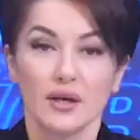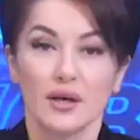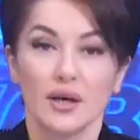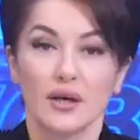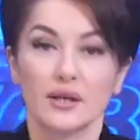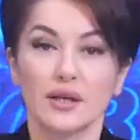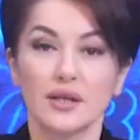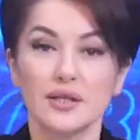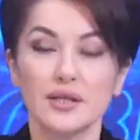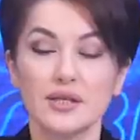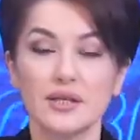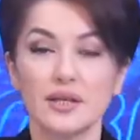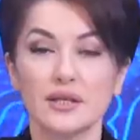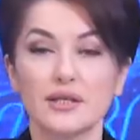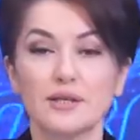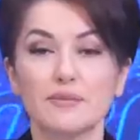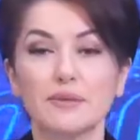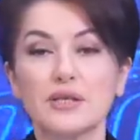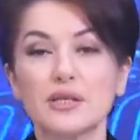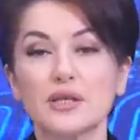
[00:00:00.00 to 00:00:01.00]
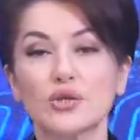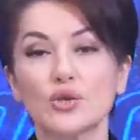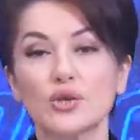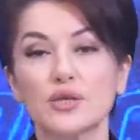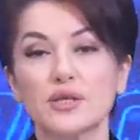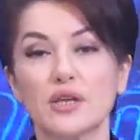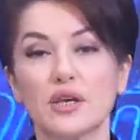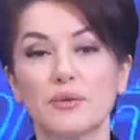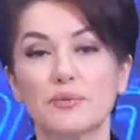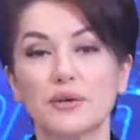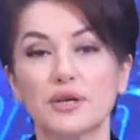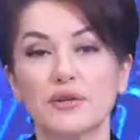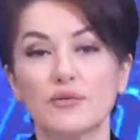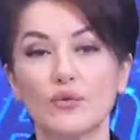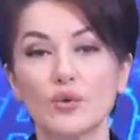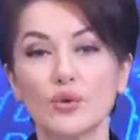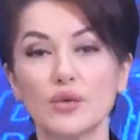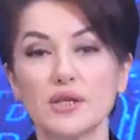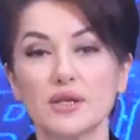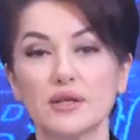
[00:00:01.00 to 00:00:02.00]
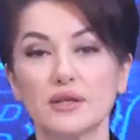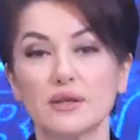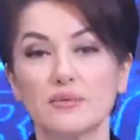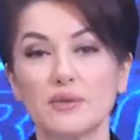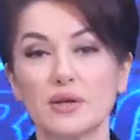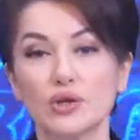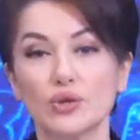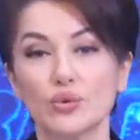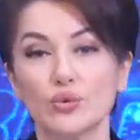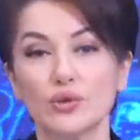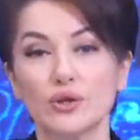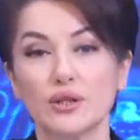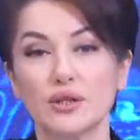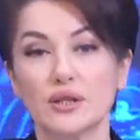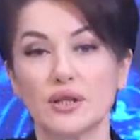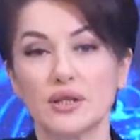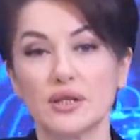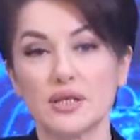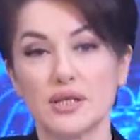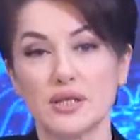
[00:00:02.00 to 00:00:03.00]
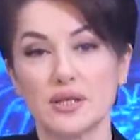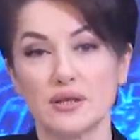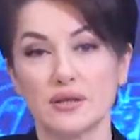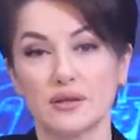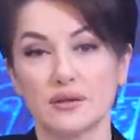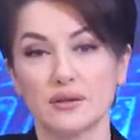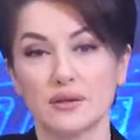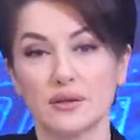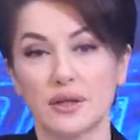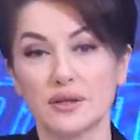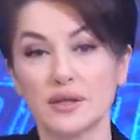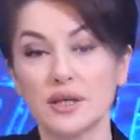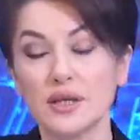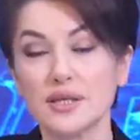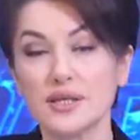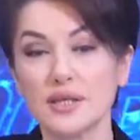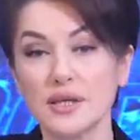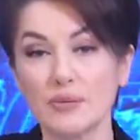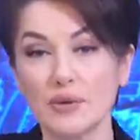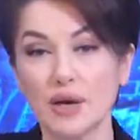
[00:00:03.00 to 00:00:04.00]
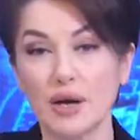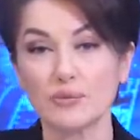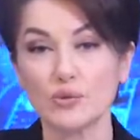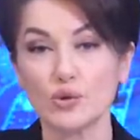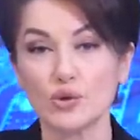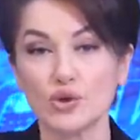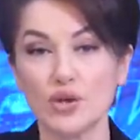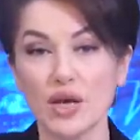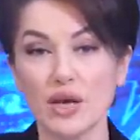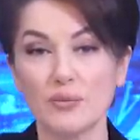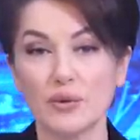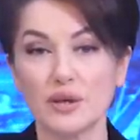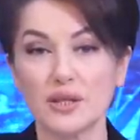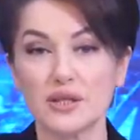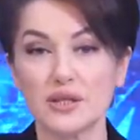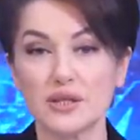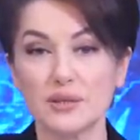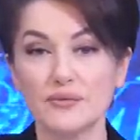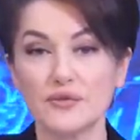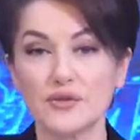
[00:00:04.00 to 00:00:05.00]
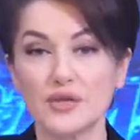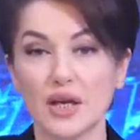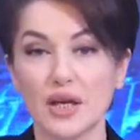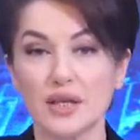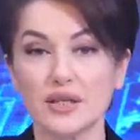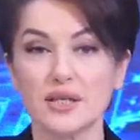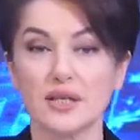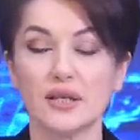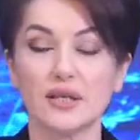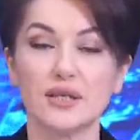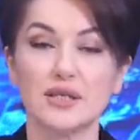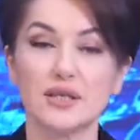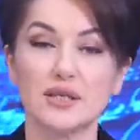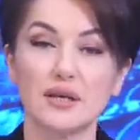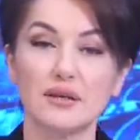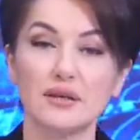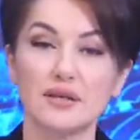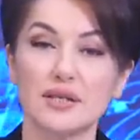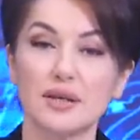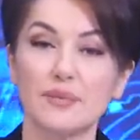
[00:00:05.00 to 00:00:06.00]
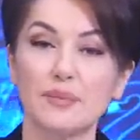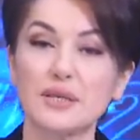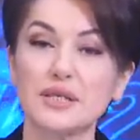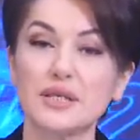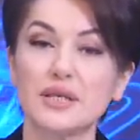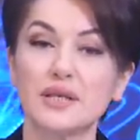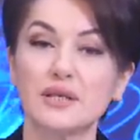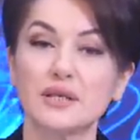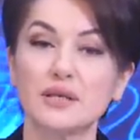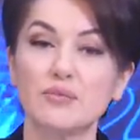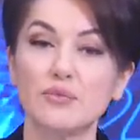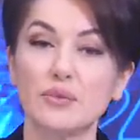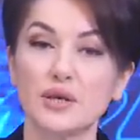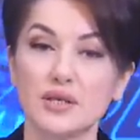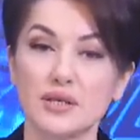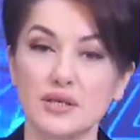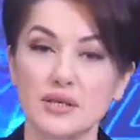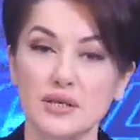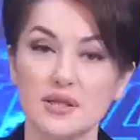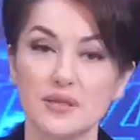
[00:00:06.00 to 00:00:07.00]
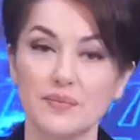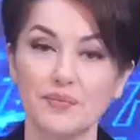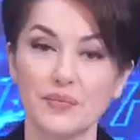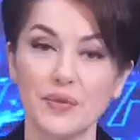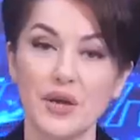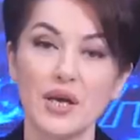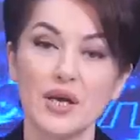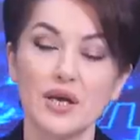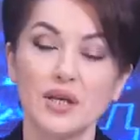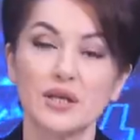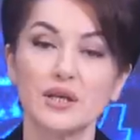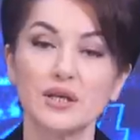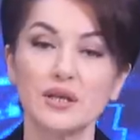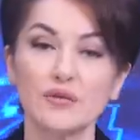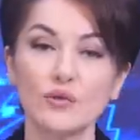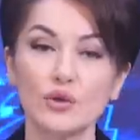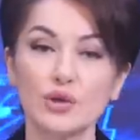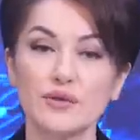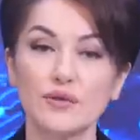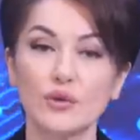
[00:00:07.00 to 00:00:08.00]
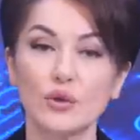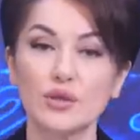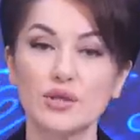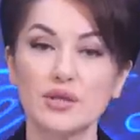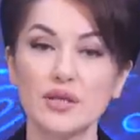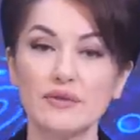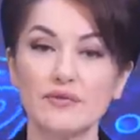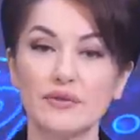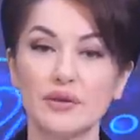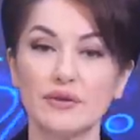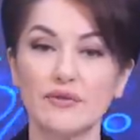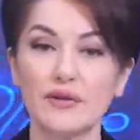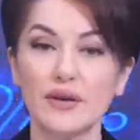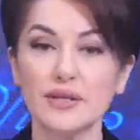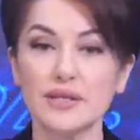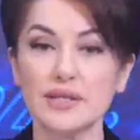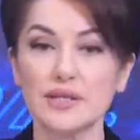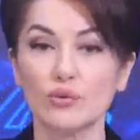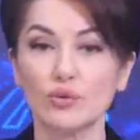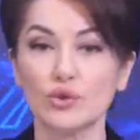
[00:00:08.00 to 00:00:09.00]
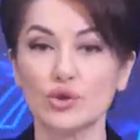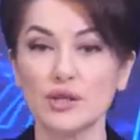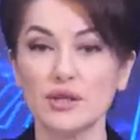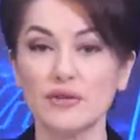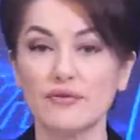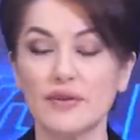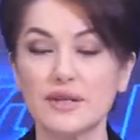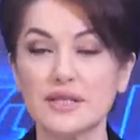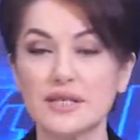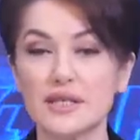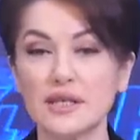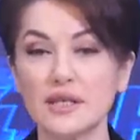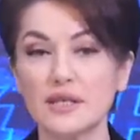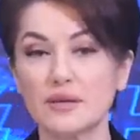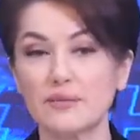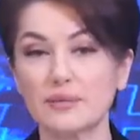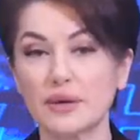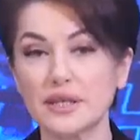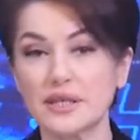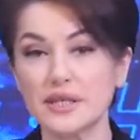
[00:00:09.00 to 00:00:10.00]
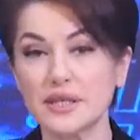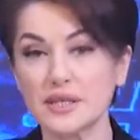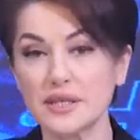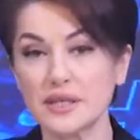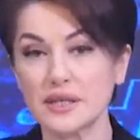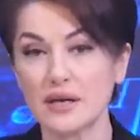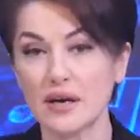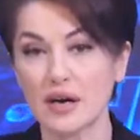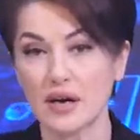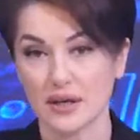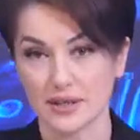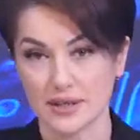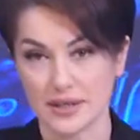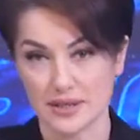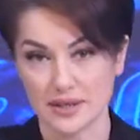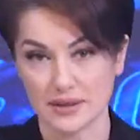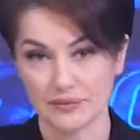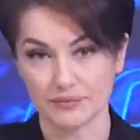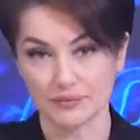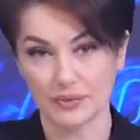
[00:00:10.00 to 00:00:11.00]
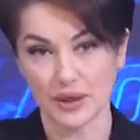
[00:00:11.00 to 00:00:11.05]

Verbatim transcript: Организация пассажирских перевозок на маршрутных такси – одна из самых обсуждаемых тем в столице Дагестана за последний месяц. Недовольство людей выливается уже в отдельные протестные акции.